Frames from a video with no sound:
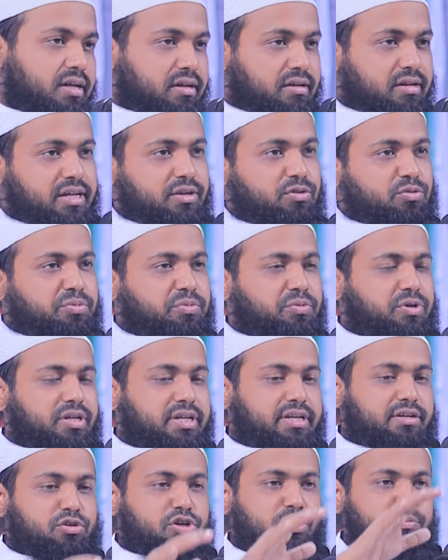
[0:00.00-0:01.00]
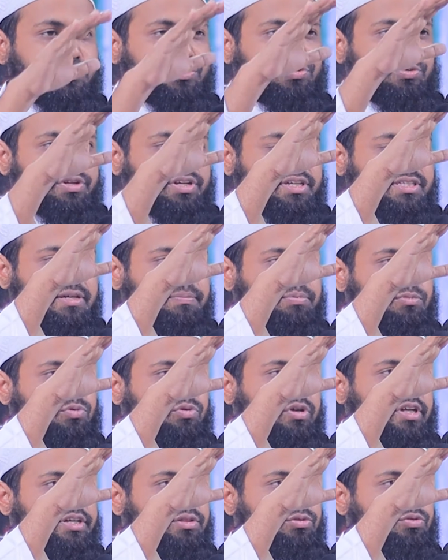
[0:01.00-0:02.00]
আল্লাহ নবী বলেন খমসুন ইজাব
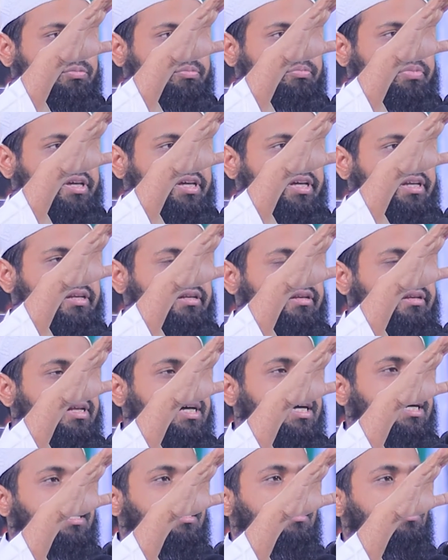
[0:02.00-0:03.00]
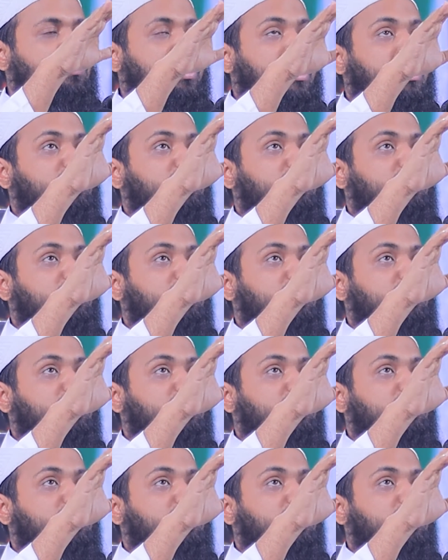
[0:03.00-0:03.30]
তুলি তুম বিহিন্না ও